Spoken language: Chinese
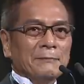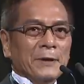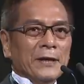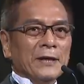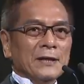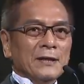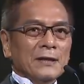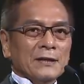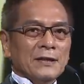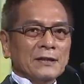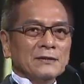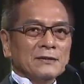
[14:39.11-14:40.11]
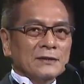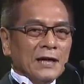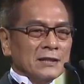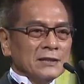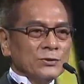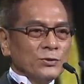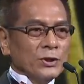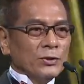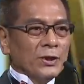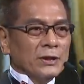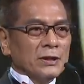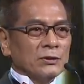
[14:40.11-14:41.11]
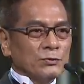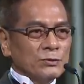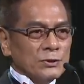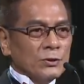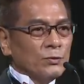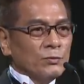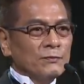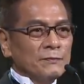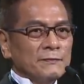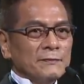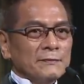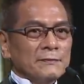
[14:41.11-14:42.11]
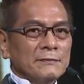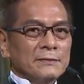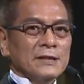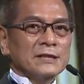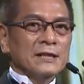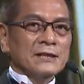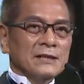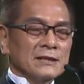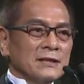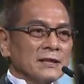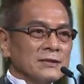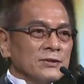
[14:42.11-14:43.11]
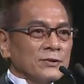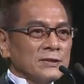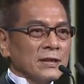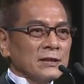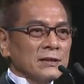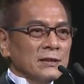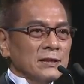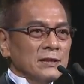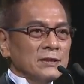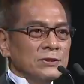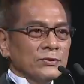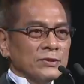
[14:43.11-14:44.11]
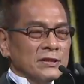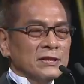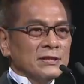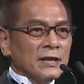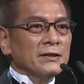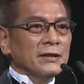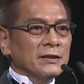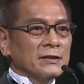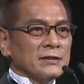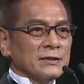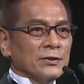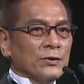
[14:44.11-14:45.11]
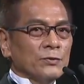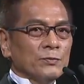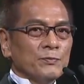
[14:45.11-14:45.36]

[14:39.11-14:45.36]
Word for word: 北，担任台视乐团的鼓手。 那时候，在1973年的时候，